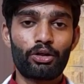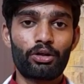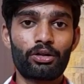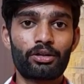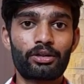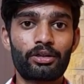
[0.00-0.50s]

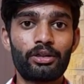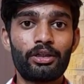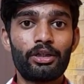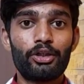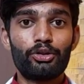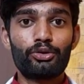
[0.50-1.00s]
और
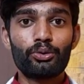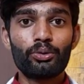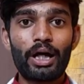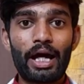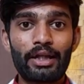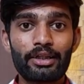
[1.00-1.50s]
जो
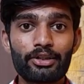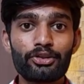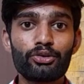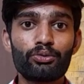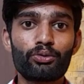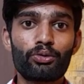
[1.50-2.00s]

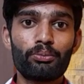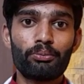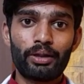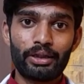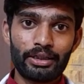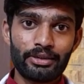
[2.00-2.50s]
एनर्जी उनको
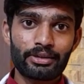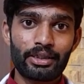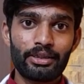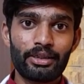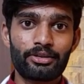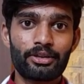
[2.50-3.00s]
मिलनी
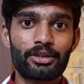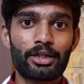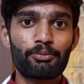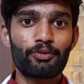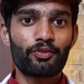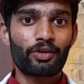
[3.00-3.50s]
चाहिए जितना
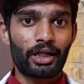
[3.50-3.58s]
भी वो